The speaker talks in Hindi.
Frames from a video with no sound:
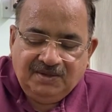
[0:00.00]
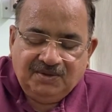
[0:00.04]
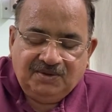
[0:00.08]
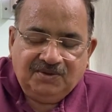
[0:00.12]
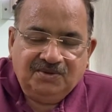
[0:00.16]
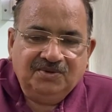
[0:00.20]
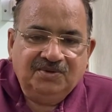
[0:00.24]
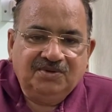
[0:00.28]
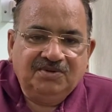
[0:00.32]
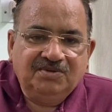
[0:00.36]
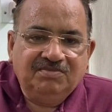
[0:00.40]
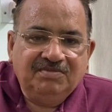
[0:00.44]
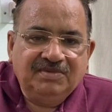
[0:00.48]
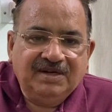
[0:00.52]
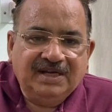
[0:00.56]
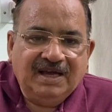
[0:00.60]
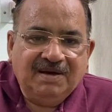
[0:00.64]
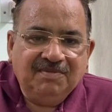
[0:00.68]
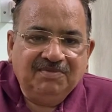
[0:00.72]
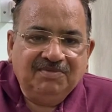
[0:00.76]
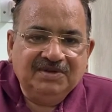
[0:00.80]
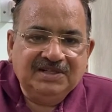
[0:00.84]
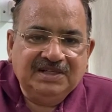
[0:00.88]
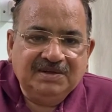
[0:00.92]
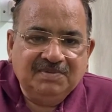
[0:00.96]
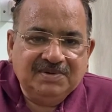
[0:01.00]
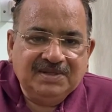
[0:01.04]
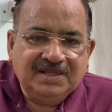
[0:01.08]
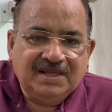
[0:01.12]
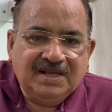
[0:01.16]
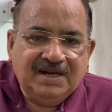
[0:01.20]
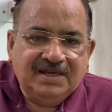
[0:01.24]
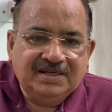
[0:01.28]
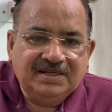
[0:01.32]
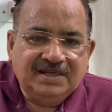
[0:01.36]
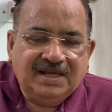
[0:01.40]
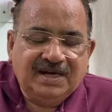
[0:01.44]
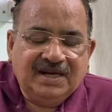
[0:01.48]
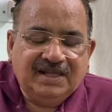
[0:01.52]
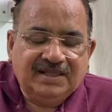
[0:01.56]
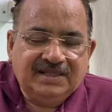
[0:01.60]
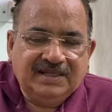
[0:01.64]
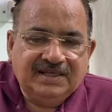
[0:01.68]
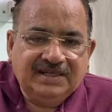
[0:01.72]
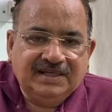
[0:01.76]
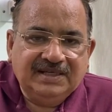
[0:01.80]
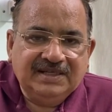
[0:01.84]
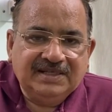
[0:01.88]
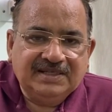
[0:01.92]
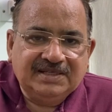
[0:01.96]
तो मैं आपको ये बताना चाह रहा
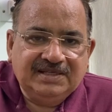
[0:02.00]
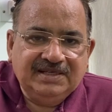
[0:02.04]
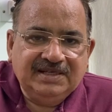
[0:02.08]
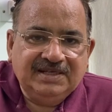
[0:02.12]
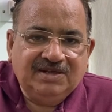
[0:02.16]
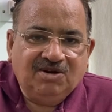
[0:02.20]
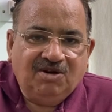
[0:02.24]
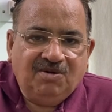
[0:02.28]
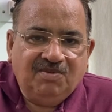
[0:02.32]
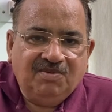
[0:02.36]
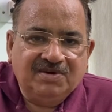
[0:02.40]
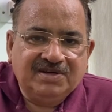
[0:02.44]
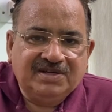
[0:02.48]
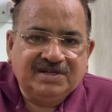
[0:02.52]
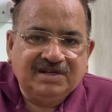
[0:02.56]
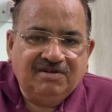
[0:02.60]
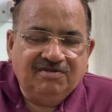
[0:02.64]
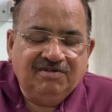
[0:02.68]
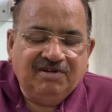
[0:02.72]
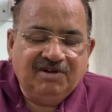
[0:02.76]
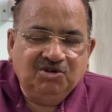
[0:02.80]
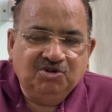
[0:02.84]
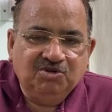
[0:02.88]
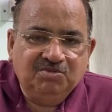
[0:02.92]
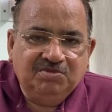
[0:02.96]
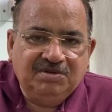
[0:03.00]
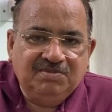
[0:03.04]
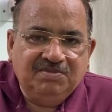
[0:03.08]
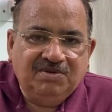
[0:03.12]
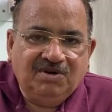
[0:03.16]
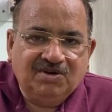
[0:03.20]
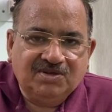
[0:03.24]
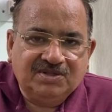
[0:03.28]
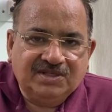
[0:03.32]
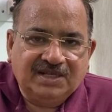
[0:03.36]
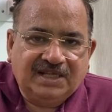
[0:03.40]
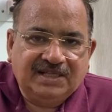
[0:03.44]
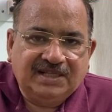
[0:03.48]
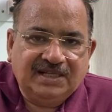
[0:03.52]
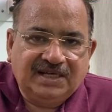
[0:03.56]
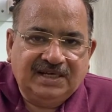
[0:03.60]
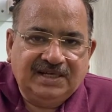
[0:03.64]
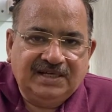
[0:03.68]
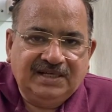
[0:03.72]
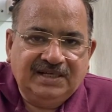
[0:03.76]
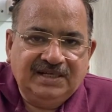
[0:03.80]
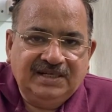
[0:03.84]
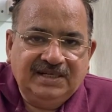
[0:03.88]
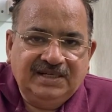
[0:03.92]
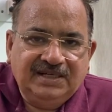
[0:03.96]
था कि इसकी कॉमर्शियल वैल्यू भी बहुत ज़्यादा
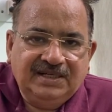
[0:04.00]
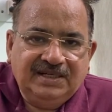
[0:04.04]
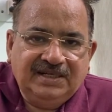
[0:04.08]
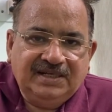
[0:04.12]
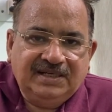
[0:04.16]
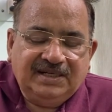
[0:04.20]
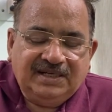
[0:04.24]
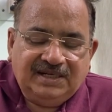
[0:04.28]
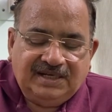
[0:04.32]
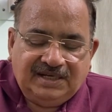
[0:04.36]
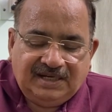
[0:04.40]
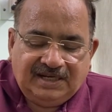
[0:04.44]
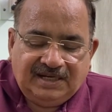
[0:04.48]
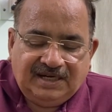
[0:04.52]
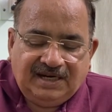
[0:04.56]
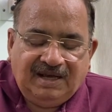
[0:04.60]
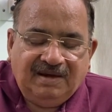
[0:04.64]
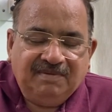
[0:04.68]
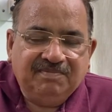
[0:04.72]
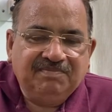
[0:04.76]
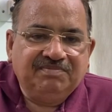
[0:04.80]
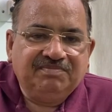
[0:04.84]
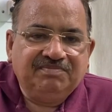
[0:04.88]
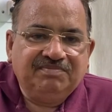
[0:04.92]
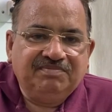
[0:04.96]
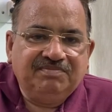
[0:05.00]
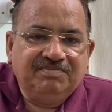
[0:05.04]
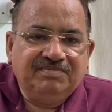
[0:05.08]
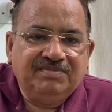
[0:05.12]
है अगर आप